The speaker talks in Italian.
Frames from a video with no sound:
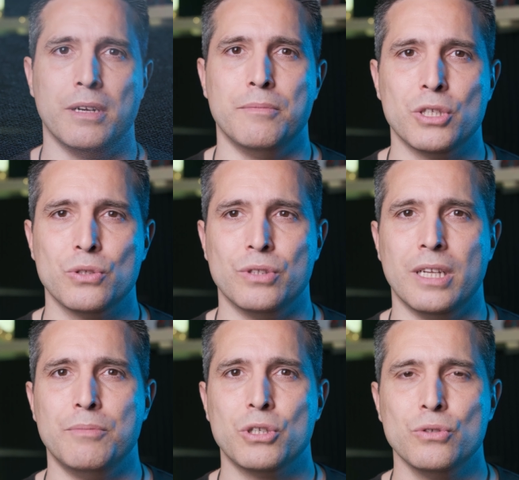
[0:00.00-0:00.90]
per le persone.
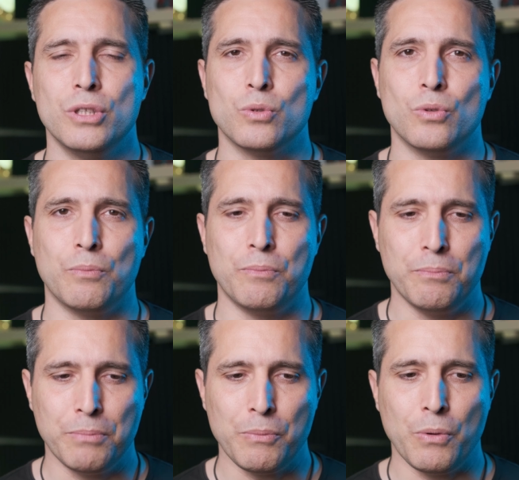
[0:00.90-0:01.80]
Le persone sono
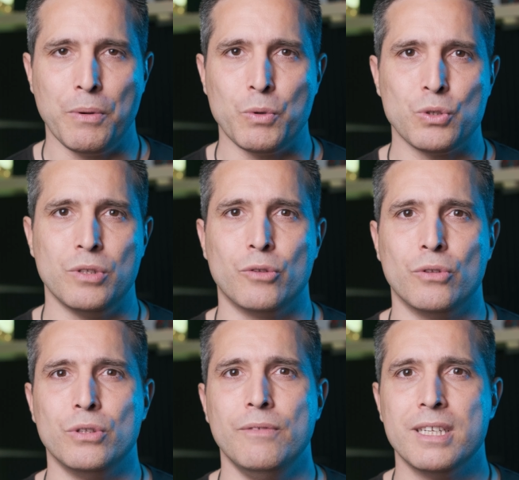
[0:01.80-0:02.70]
proprio come questo dato,
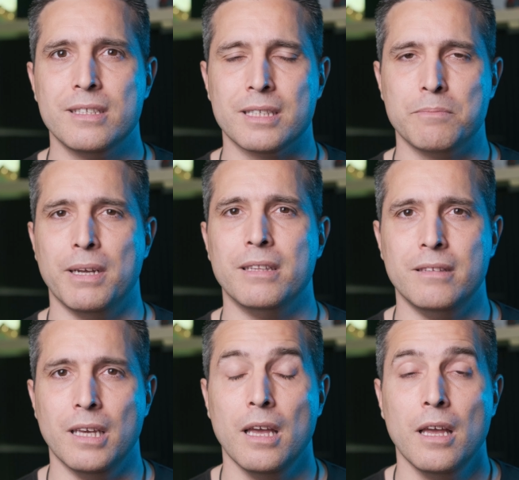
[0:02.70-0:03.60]
hanno diversi
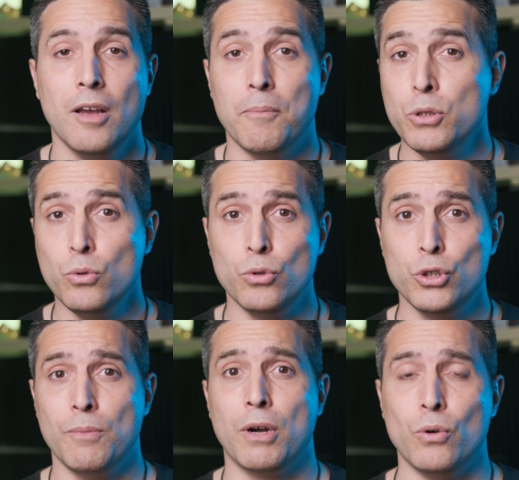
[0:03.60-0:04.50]
aspetti, ma noi non
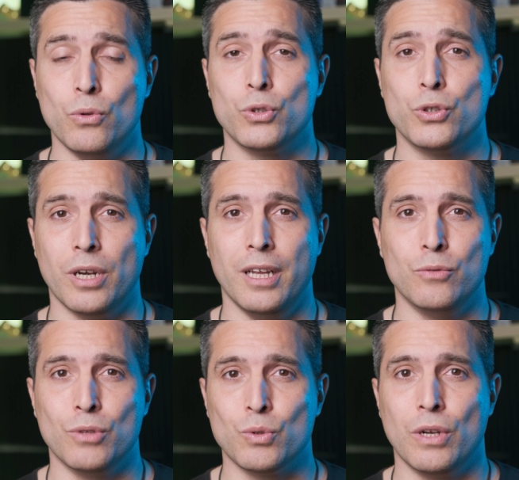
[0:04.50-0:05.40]
riusciamo a conoscerle
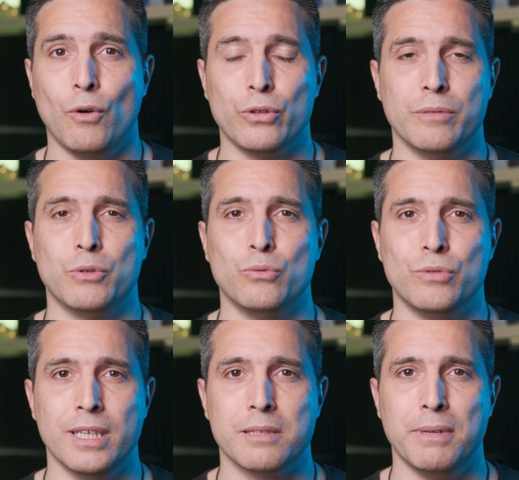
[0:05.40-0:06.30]
in una sola volta per
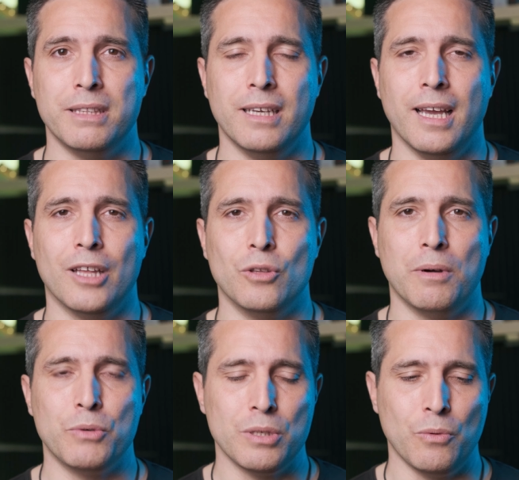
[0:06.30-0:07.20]
tutti gli aspetti che hanno,
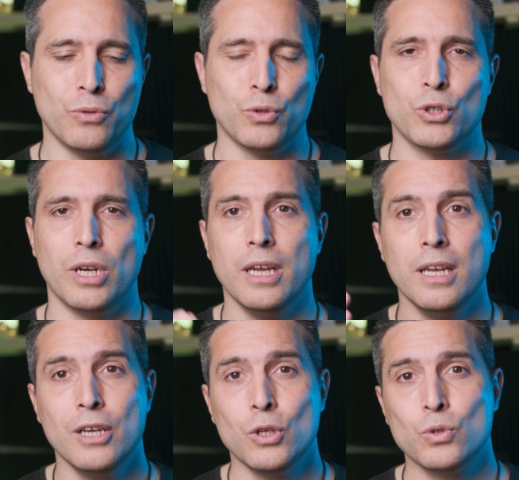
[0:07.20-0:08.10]
ma possiamo conoscerle
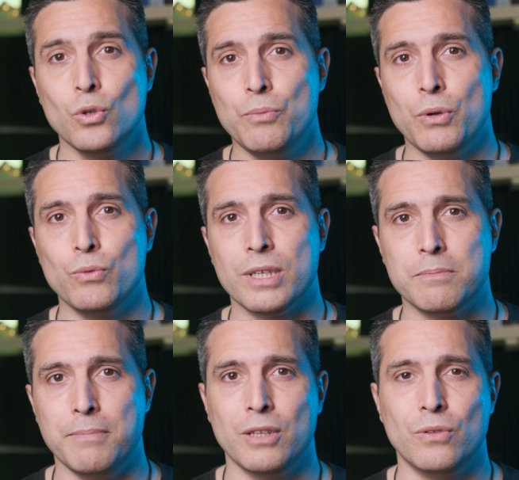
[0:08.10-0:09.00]
solo per un
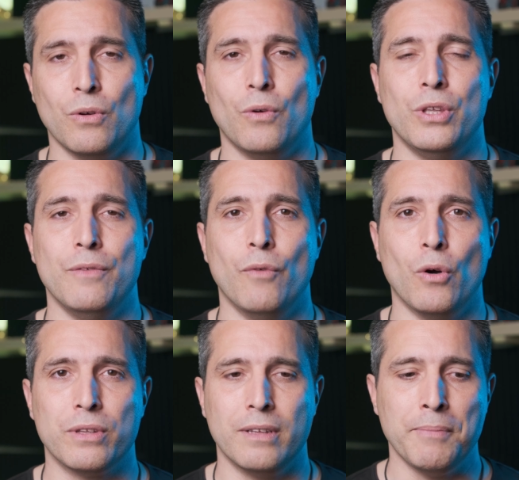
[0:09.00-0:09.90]
aspetto ogni
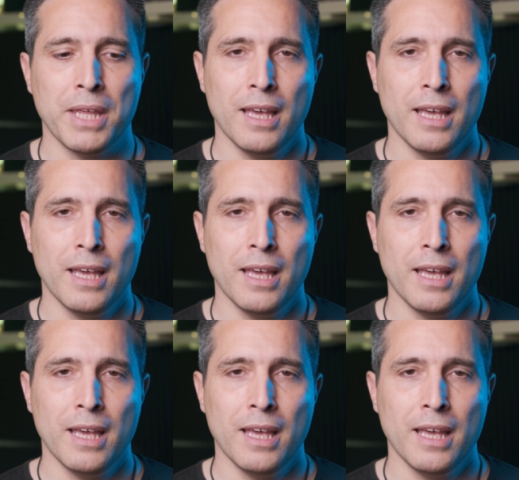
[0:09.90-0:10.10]
volta.